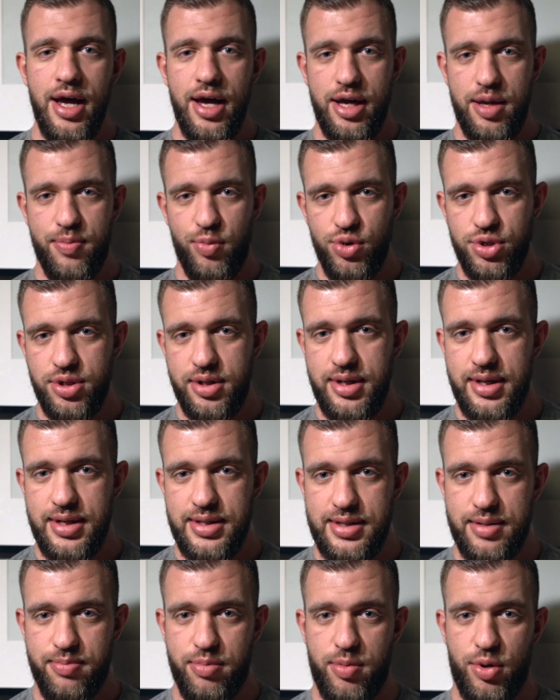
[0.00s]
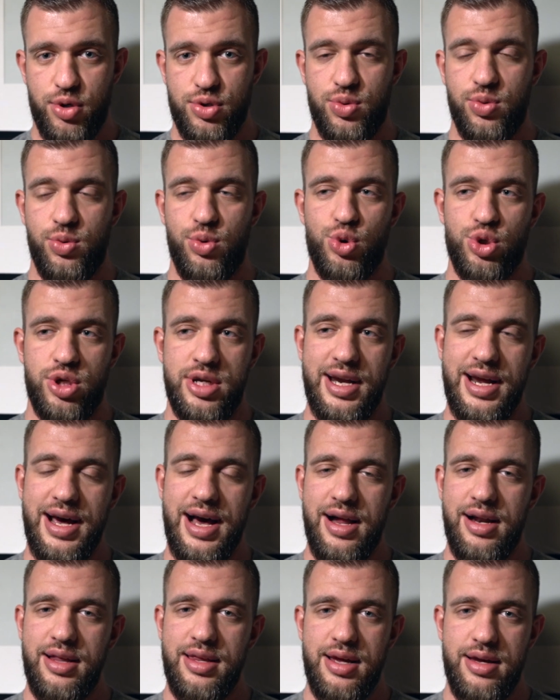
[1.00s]
i później jest po prostu już
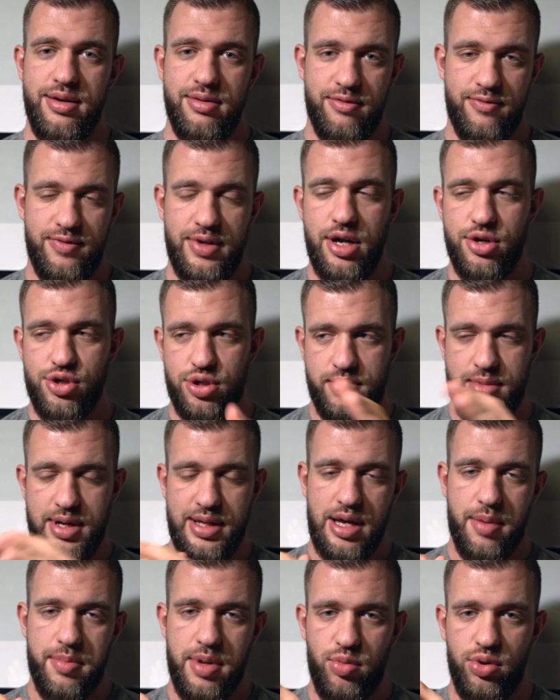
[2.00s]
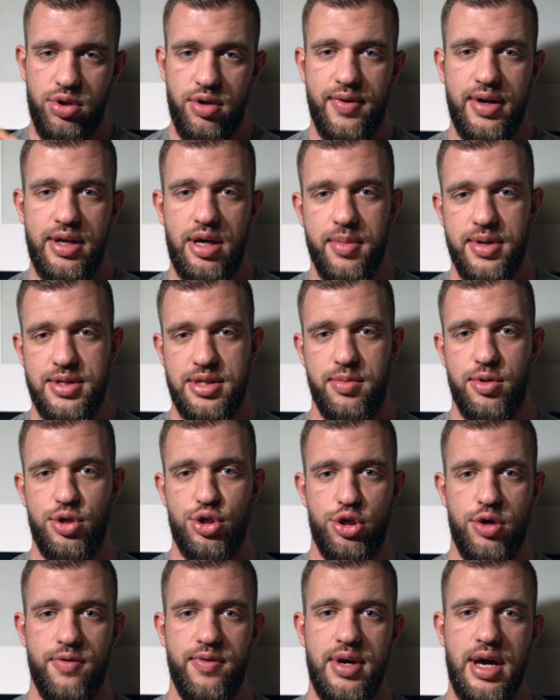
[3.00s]
nierealne w dalszym etapie budowania masy
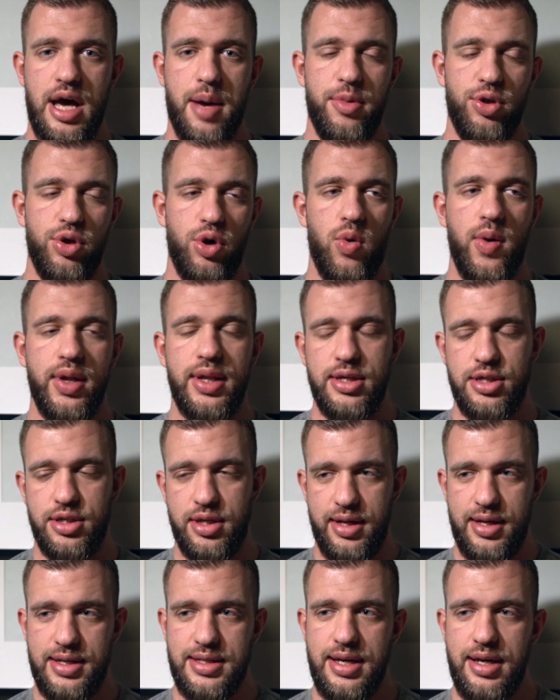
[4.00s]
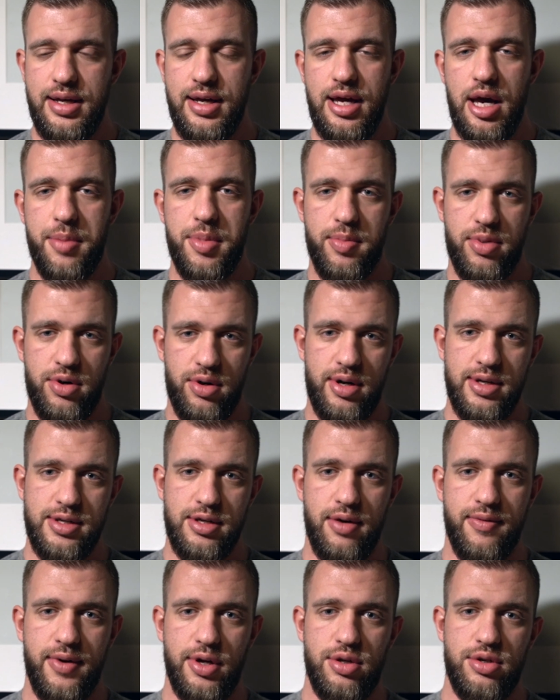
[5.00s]
mięśniowej, aby dokładać te jedzenie i aby
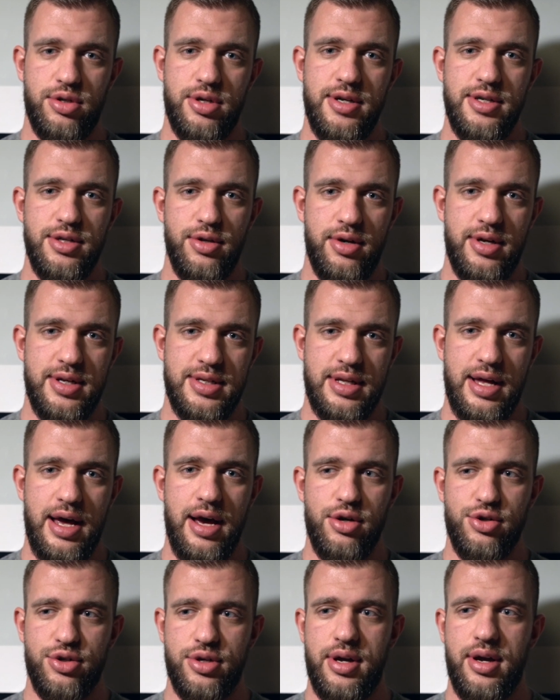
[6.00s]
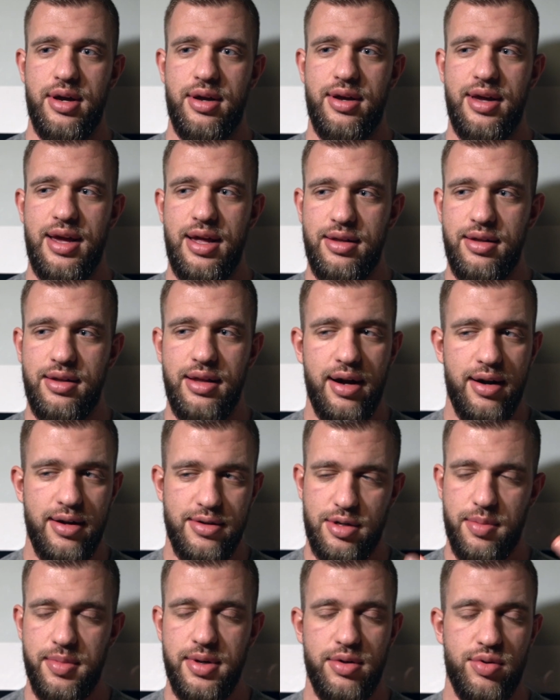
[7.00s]
progresować. Często jest tak, że kiedy nagle
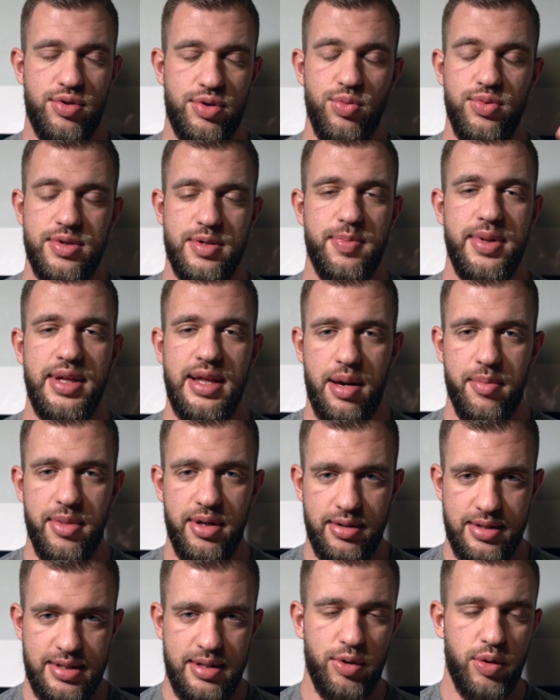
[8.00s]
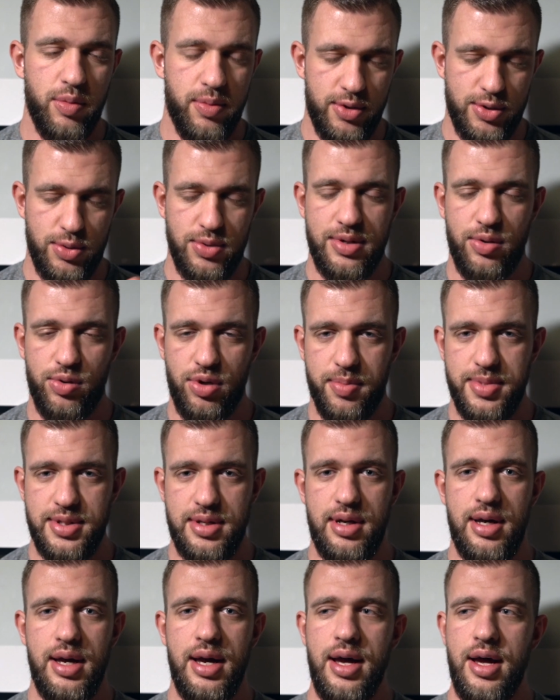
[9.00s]
sobie się spinamy, znam to po prostu z
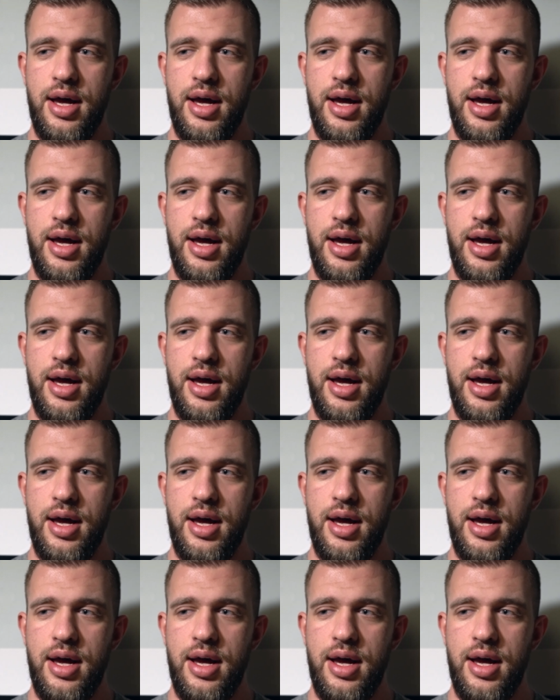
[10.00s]
autopsji,